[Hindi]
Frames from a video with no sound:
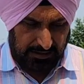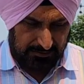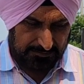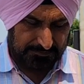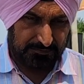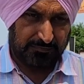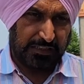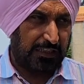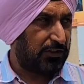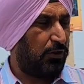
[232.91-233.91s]
कर
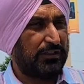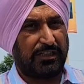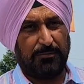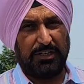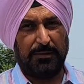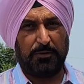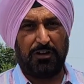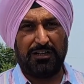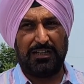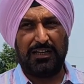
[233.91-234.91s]
कि चलो इतना बड़े
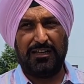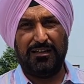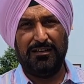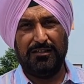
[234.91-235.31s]
प्लॉट हैं